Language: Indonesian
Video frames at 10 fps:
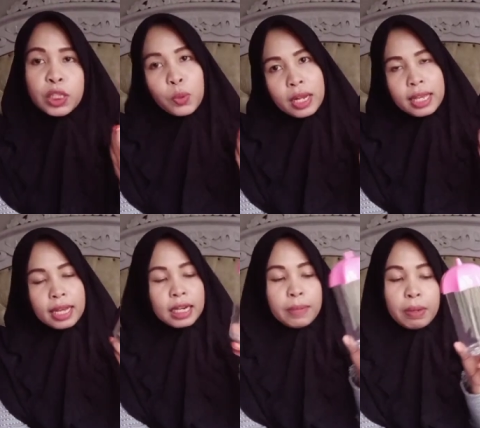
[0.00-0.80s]
itulah
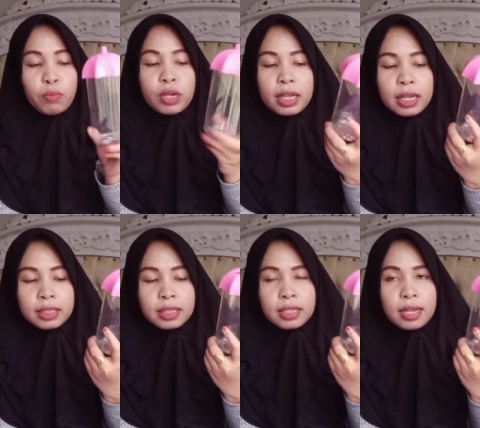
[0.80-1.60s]
ya kenapa bunda
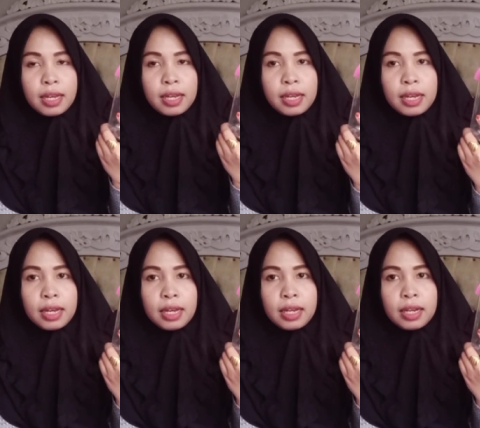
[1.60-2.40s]
kasih eh, dia
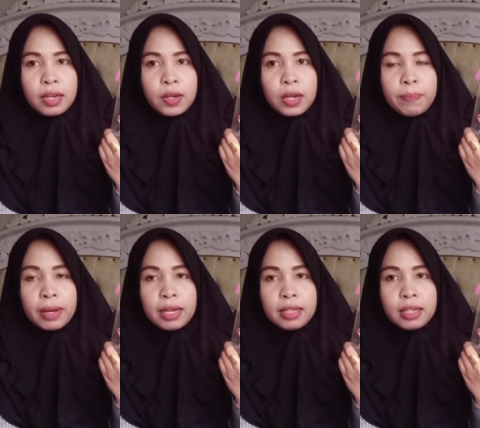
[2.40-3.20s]
uh,
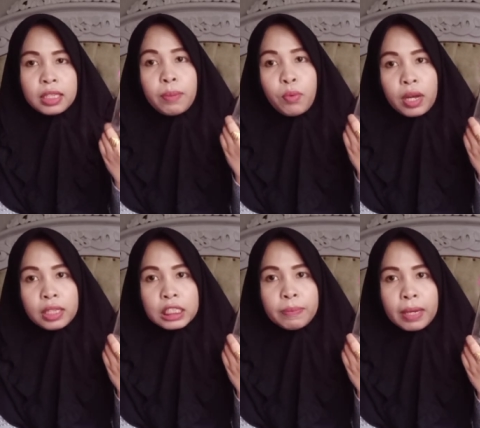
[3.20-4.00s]
apa
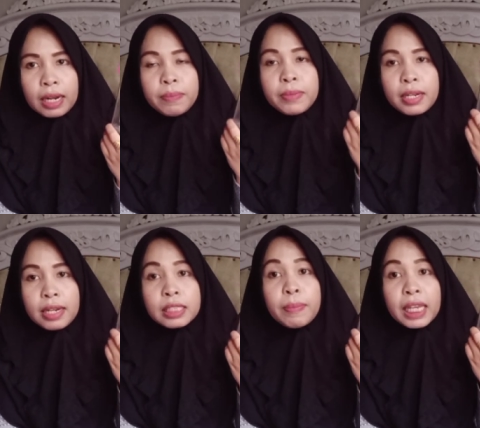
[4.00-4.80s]
tabungan tersebaran biar
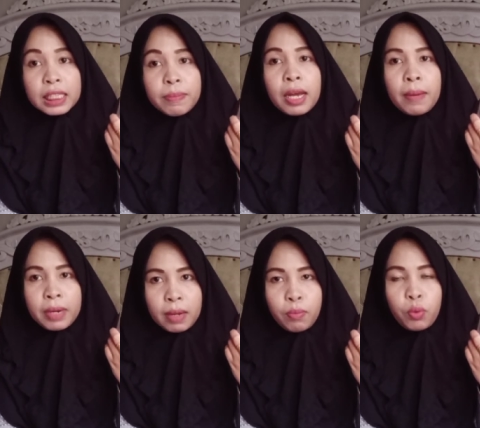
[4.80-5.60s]
dia semakin semangat
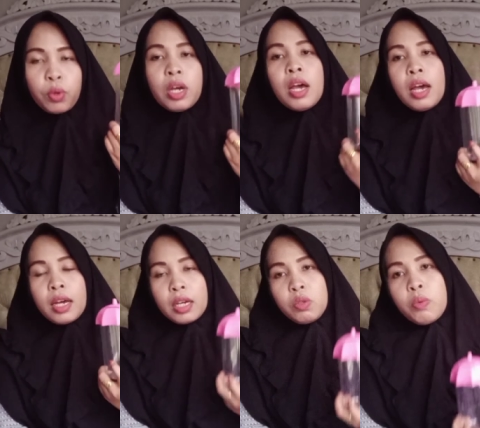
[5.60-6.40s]
menabung
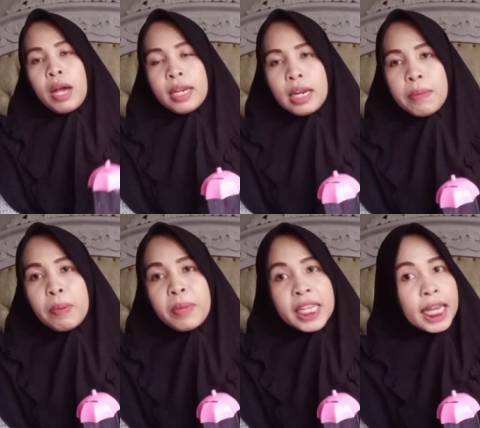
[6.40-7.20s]
kedua adalah
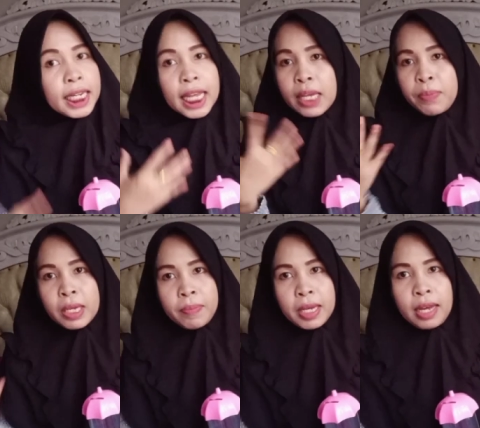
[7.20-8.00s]
memberikan dia
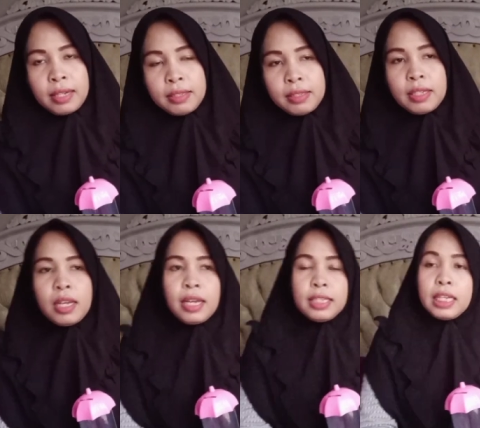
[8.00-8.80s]
iming-imingan
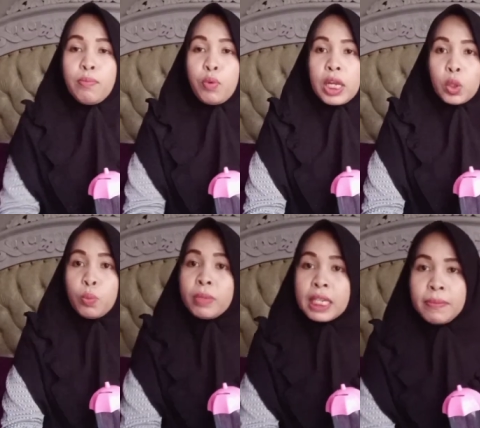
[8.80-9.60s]
jadi bunda
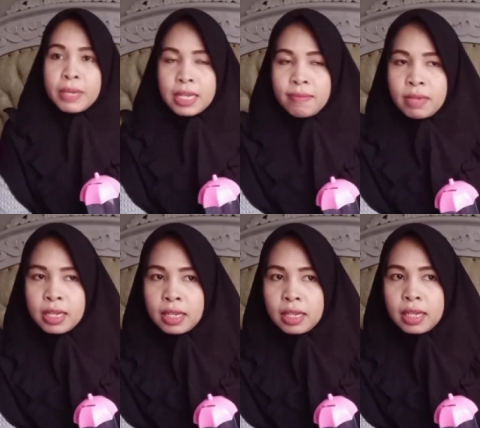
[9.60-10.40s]
itu
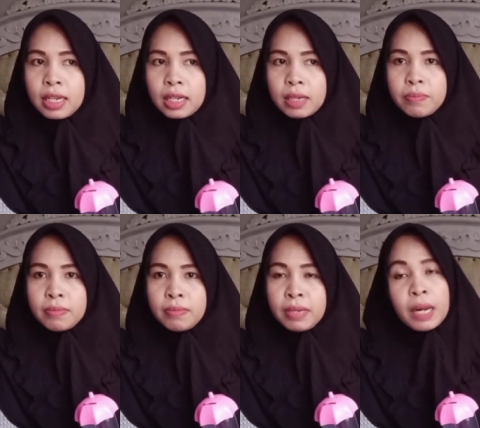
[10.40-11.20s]
mengiming-imingi dia
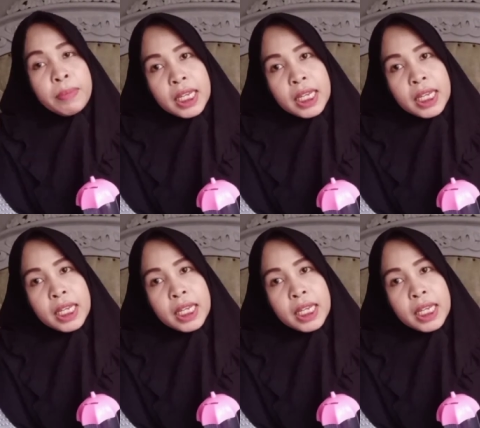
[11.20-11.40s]
dengan bilang